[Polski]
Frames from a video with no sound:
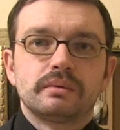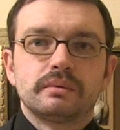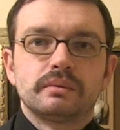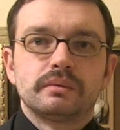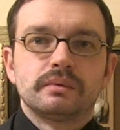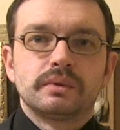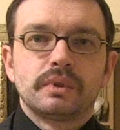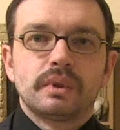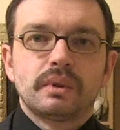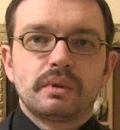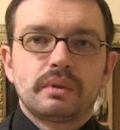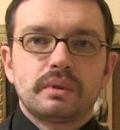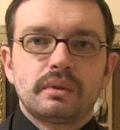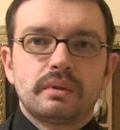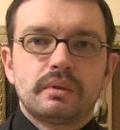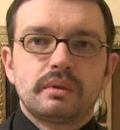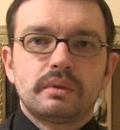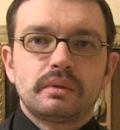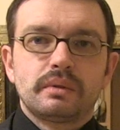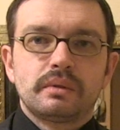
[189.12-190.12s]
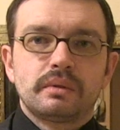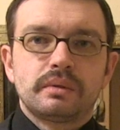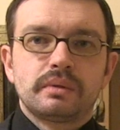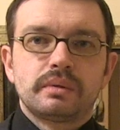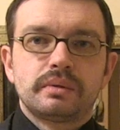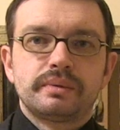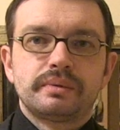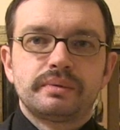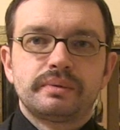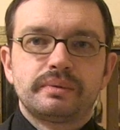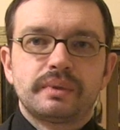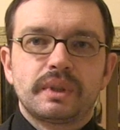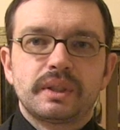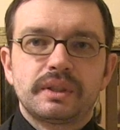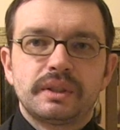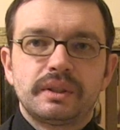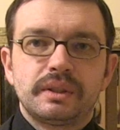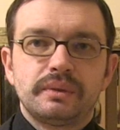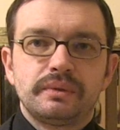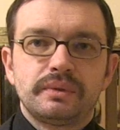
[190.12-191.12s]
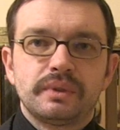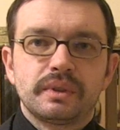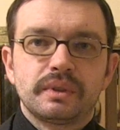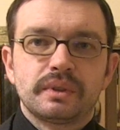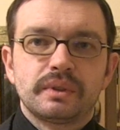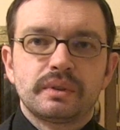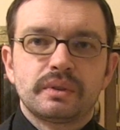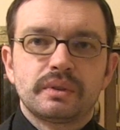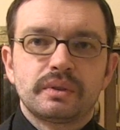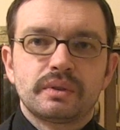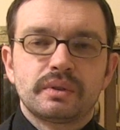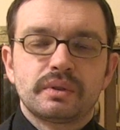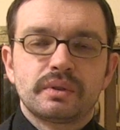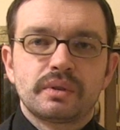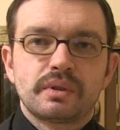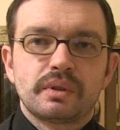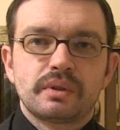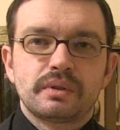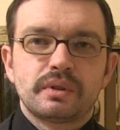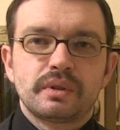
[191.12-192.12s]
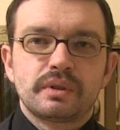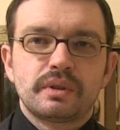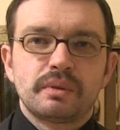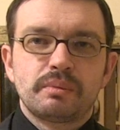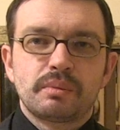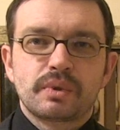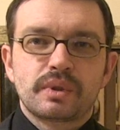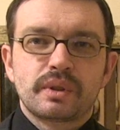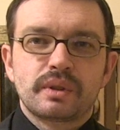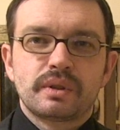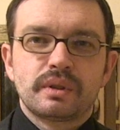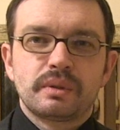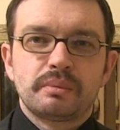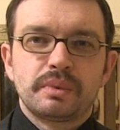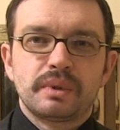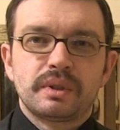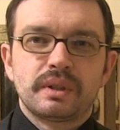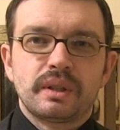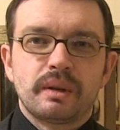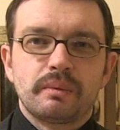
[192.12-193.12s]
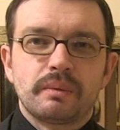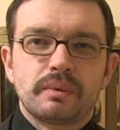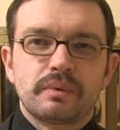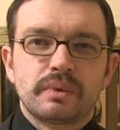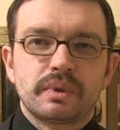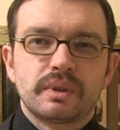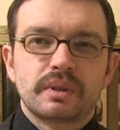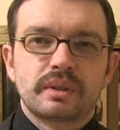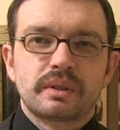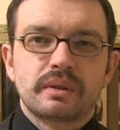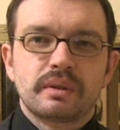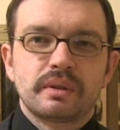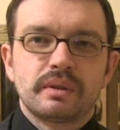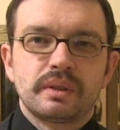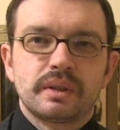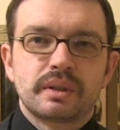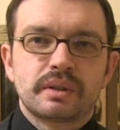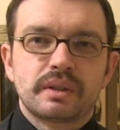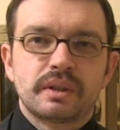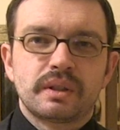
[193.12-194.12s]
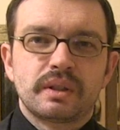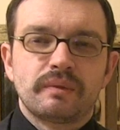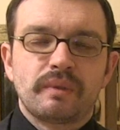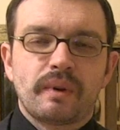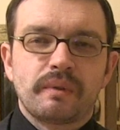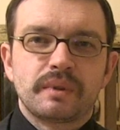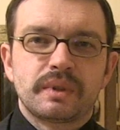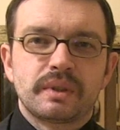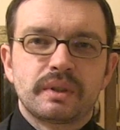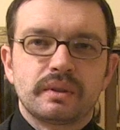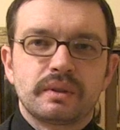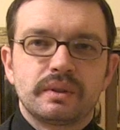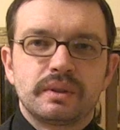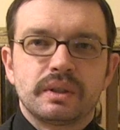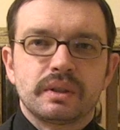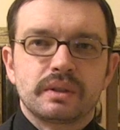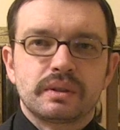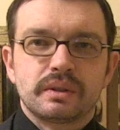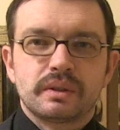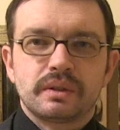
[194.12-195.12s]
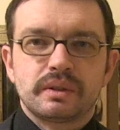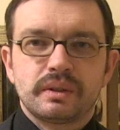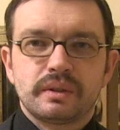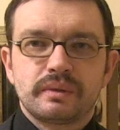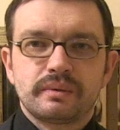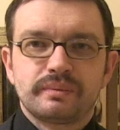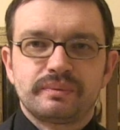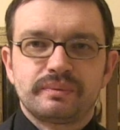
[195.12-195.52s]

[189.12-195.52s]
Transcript: no, właściwie rządzący może zrobić z nami wszystko i jeszcze się mamy z tego cieszyć, nie?